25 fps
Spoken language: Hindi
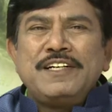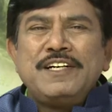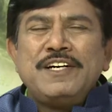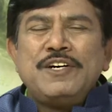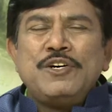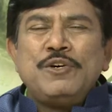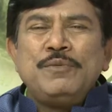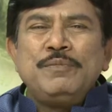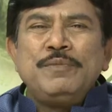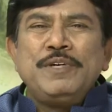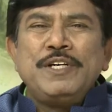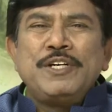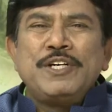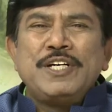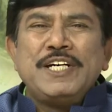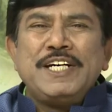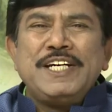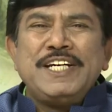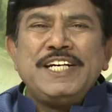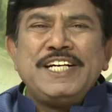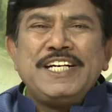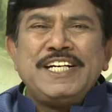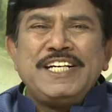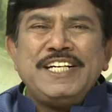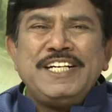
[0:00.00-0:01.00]
गांव में
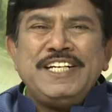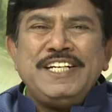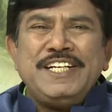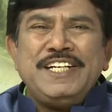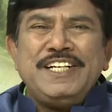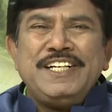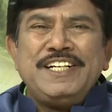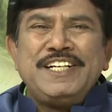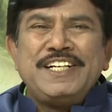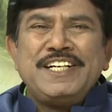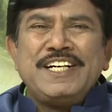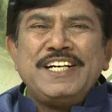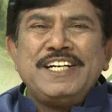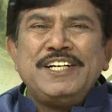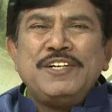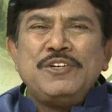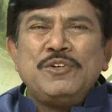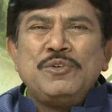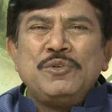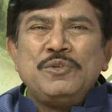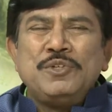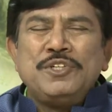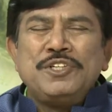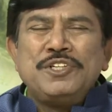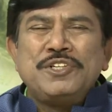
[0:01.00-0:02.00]
कहीं खीर कहीं
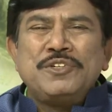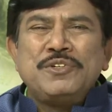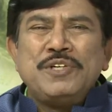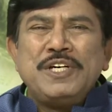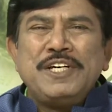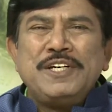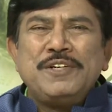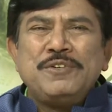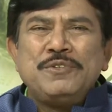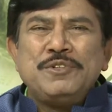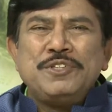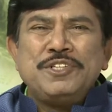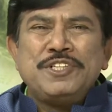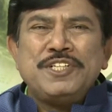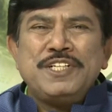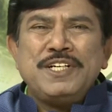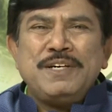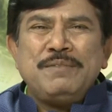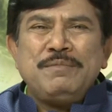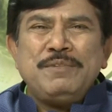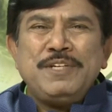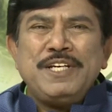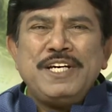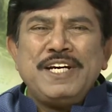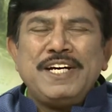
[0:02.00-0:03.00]
कुछ कहीं कुछ
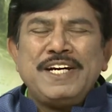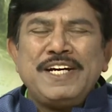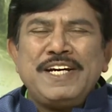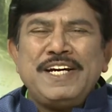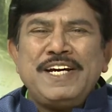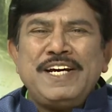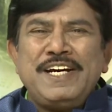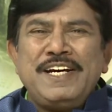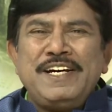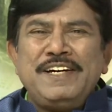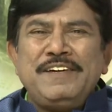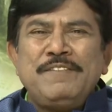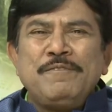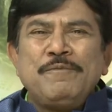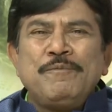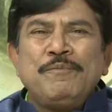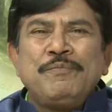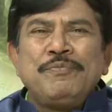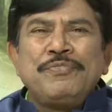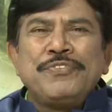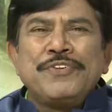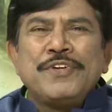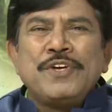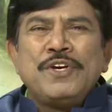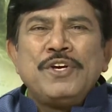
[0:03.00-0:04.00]
नाम दिया गया है
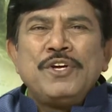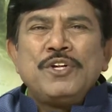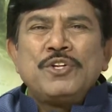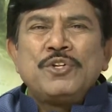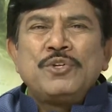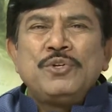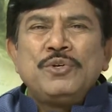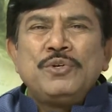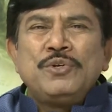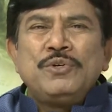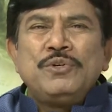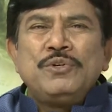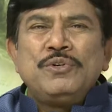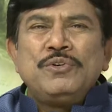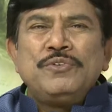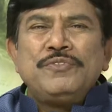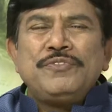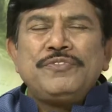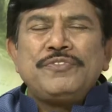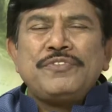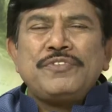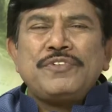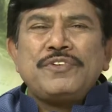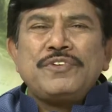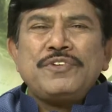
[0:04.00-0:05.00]
तो
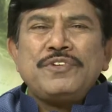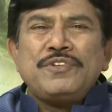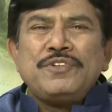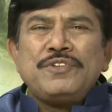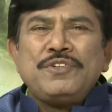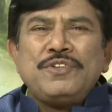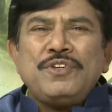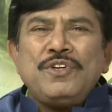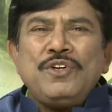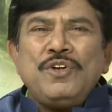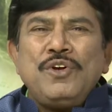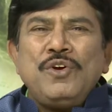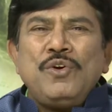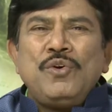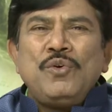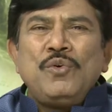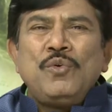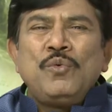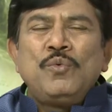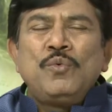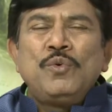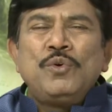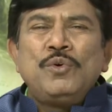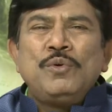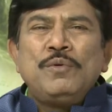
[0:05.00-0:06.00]

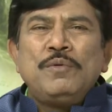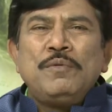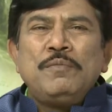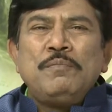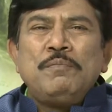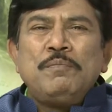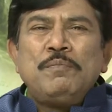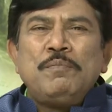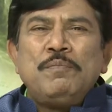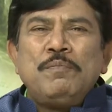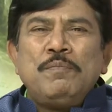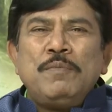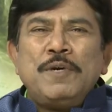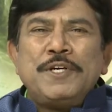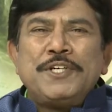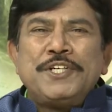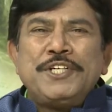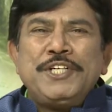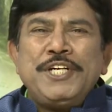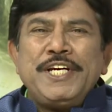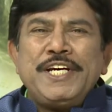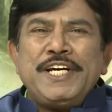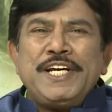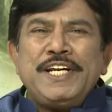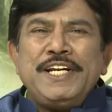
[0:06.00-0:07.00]
वो
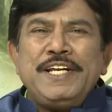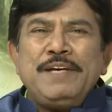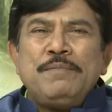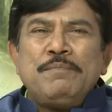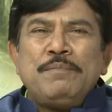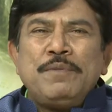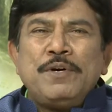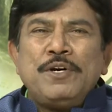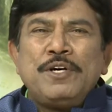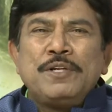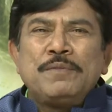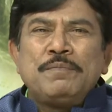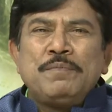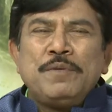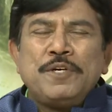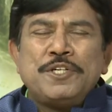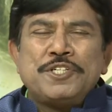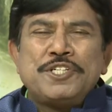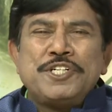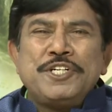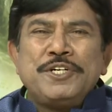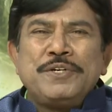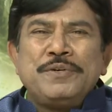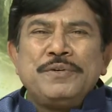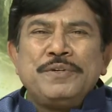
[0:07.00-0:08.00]
बच्चे के लिए बहुत
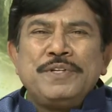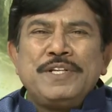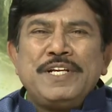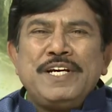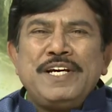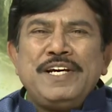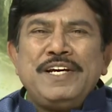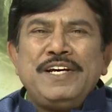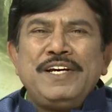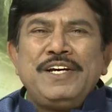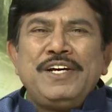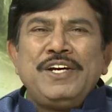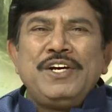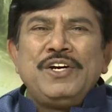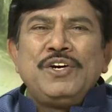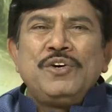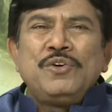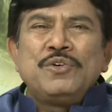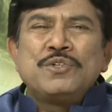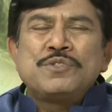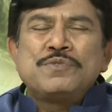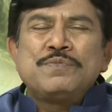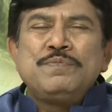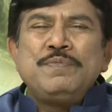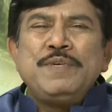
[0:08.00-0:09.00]
पौष्टिक होता है
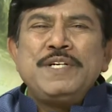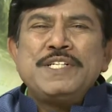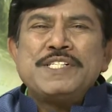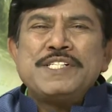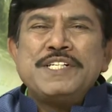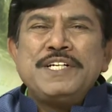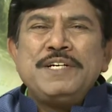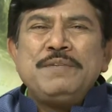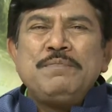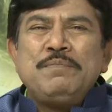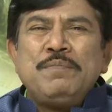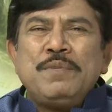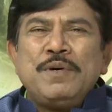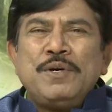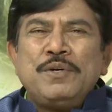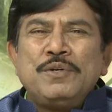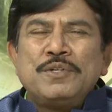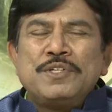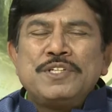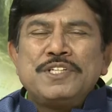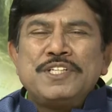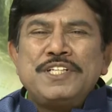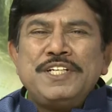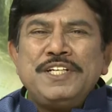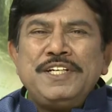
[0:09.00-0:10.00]
उसमें से
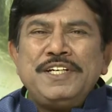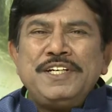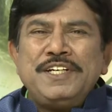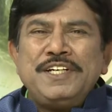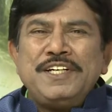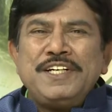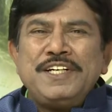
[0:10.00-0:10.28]
बहुत से